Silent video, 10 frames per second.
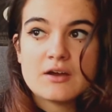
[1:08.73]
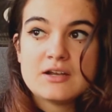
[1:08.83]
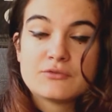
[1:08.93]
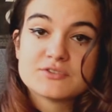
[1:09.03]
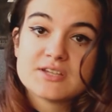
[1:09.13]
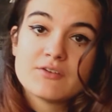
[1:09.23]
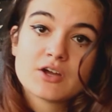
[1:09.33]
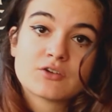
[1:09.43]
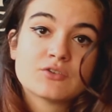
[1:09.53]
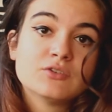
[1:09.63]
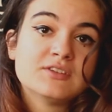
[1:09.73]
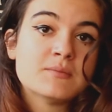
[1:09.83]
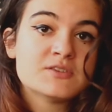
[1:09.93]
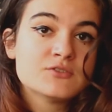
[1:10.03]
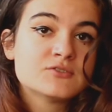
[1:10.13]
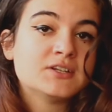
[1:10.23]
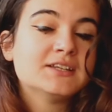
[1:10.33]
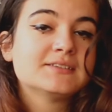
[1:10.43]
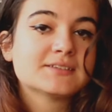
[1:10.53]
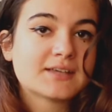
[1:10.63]
il faut savoir que d'habitude je
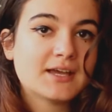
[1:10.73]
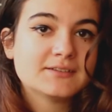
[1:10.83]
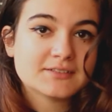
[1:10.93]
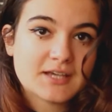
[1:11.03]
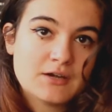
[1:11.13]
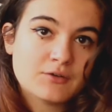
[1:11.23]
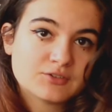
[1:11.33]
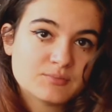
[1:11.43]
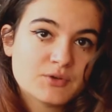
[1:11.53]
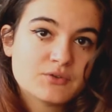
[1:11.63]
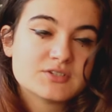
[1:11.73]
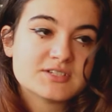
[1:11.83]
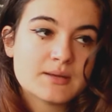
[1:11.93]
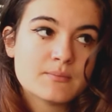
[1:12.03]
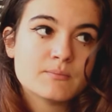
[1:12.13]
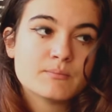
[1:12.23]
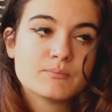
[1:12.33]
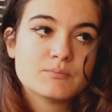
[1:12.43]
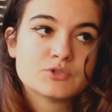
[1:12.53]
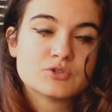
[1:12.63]
lis très très lentement, j'aime,
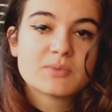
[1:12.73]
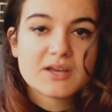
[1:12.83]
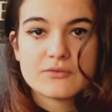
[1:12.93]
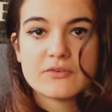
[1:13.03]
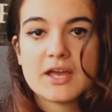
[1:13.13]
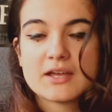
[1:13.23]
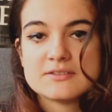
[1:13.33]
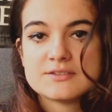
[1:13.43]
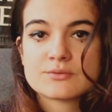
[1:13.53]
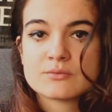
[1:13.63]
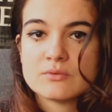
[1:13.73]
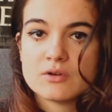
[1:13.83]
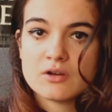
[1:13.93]
je préfère, disons,